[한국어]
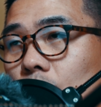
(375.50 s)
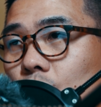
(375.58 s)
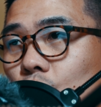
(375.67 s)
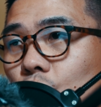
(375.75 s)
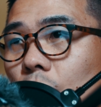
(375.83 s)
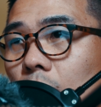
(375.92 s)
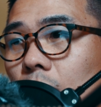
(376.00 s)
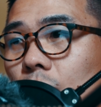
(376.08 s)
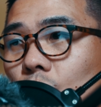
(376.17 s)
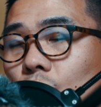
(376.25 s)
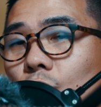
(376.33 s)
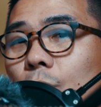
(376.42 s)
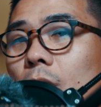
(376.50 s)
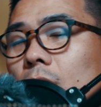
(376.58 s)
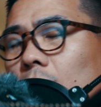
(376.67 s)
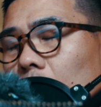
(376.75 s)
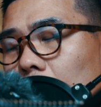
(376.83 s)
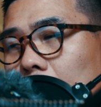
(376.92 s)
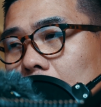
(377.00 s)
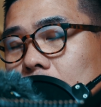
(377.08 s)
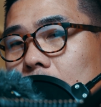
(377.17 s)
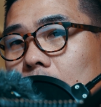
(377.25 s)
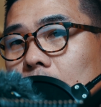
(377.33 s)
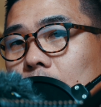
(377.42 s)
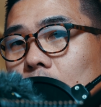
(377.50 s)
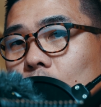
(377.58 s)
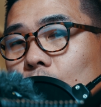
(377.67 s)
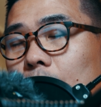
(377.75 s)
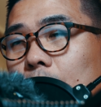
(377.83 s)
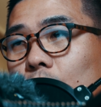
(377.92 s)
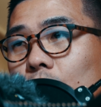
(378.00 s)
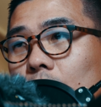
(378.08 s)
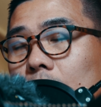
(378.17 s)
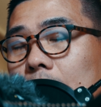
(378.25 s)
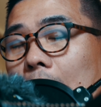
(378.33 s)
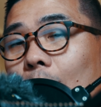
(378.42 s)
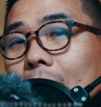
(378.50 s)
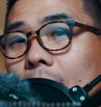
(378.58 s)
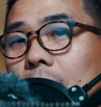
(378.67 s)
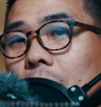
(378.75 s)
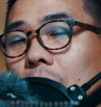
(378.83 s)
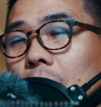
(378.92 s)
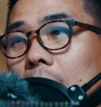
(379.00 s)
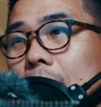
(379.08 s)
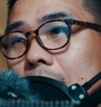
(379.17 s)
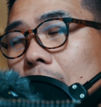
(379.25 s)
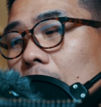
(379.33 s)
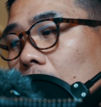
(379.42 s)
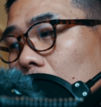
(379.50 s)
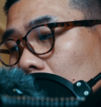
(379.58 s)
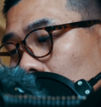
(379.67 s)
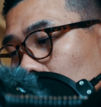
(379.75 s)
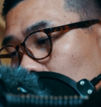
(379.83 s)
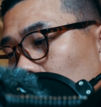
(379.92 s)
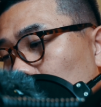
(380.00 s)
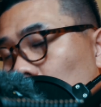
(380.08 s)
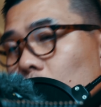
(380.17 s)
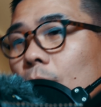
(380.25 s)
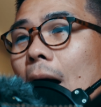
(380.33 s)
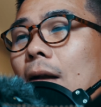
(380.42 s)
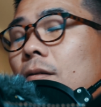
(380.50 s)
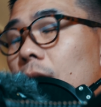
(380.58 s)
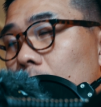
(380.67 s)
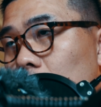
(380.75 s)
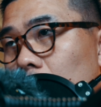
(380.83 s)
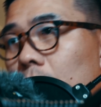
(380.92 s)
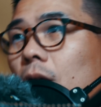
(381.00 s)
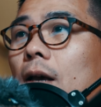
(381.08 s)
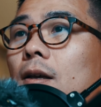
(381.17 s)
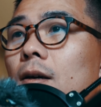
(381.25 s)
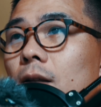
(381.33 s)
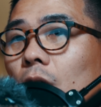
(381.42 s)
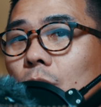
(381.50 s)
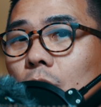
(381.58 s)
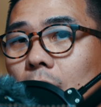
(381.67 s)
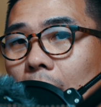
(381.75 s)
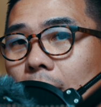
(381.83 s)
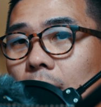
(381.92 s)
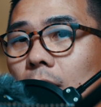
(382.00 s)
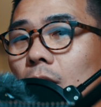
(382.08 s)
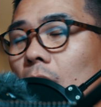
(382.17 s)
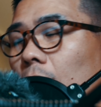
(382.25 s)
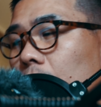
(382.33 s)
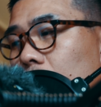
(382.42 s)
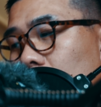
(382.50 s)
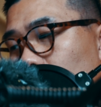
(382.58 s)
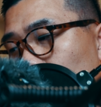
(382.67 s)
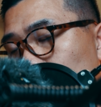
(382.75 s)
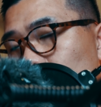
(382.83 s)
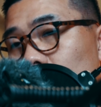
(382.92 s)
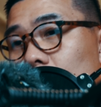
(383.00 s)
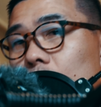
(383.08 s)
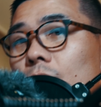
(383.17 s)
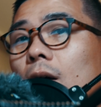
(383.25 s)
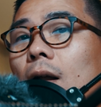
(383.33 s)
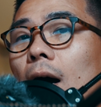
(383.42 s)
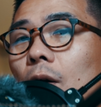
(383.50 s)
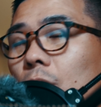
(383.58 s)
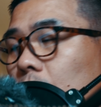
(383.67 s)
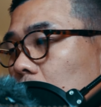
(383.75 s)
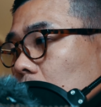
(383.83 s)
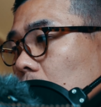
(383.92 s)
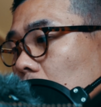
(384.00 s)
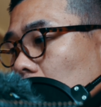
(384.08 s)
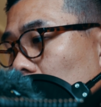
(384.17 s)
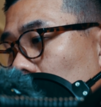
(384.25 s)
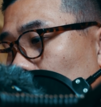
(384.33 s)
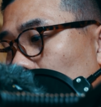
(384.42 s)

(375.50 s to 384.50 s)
중요한 건 유튜브에 더 많은 사람들의 우파 목소리가 나와야 돼요. 자, 대놓고 많은 사람들의 얘기가 나오면 당연하게 아 이런 생각도 있구나라고 이렇게